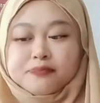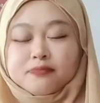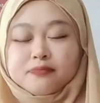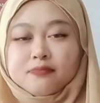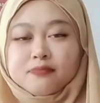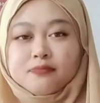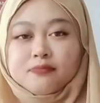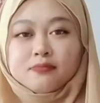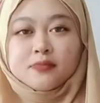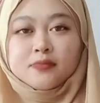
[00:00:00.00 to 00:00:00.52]

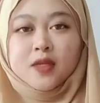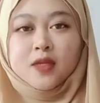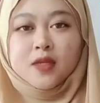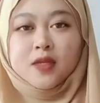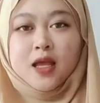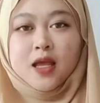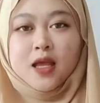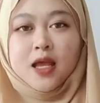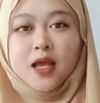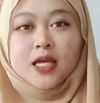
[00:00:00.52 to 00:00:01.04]
ini adalah
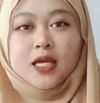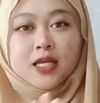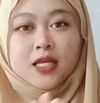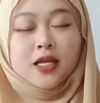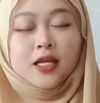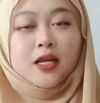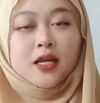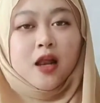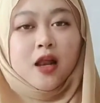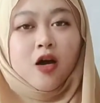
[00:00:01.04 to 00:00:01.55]
kotak
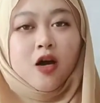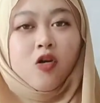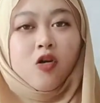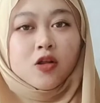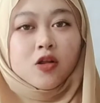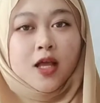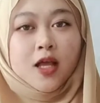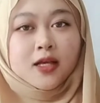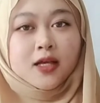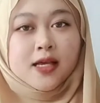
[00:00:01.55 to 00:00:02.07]
yang saya
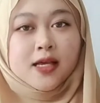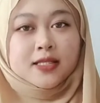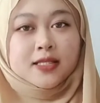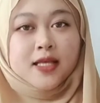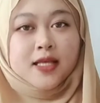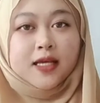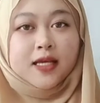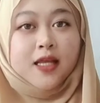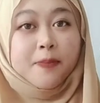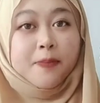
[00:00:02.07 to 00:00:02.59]
dapat
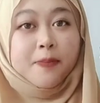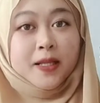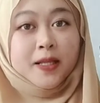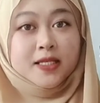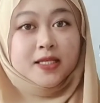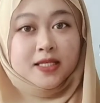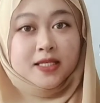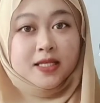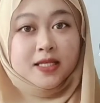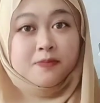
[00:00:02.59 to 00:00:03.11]

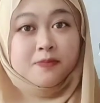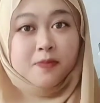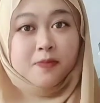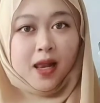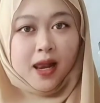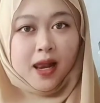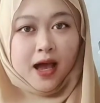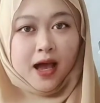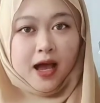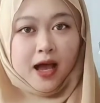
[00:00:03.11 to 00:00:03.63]
semalam
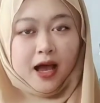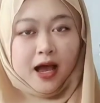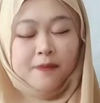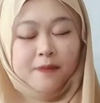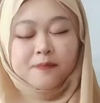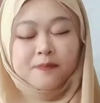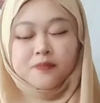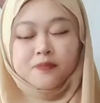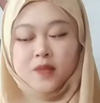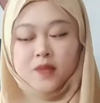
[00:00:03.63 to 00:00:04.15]
dan
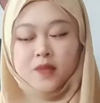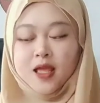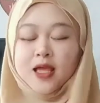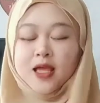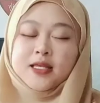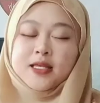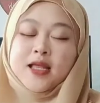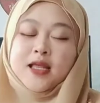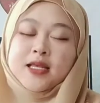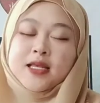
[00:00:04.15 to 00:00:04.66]
ada
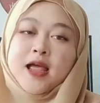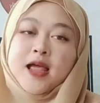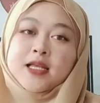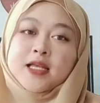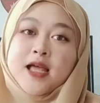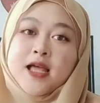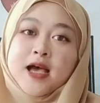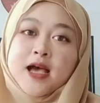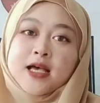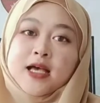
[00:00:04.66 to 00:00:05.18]
satu
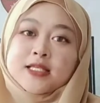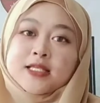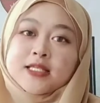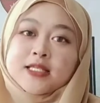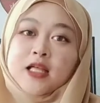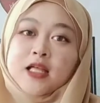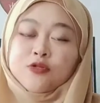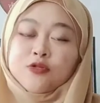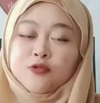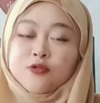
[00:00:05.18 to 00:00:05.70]

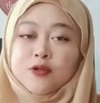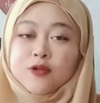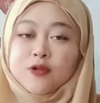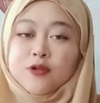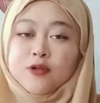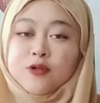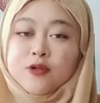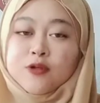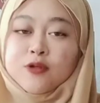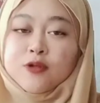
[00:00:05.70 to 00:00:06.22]
lagi
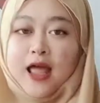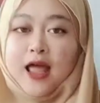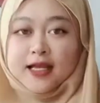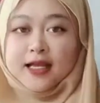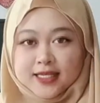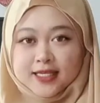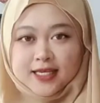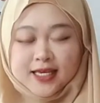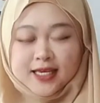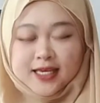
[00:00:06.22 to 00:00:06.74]

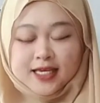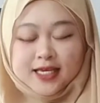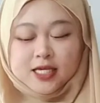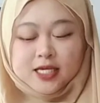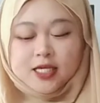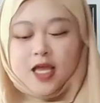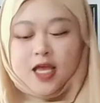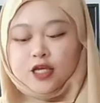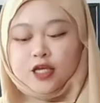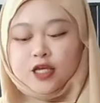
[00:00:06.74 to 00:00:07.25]
yaitu
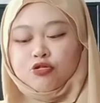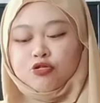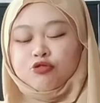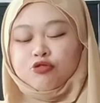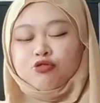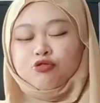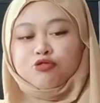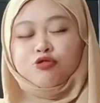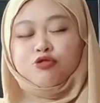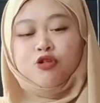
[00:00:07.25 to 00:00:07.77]

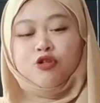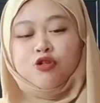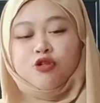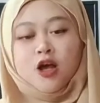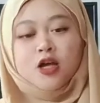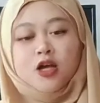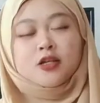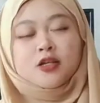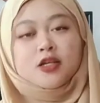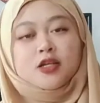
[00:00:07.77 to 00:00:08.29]

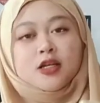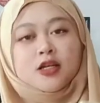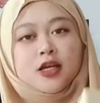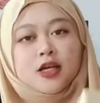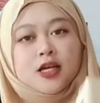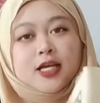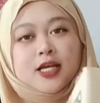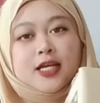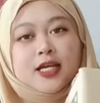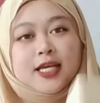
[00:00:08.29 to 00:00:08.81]
ini
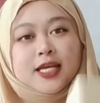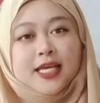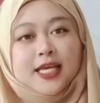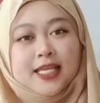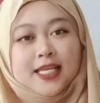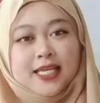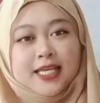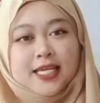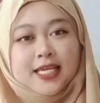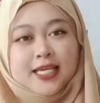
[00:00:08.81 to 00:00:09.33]
sama
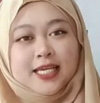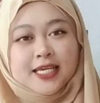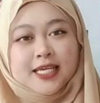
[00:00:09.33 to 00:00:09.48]
juga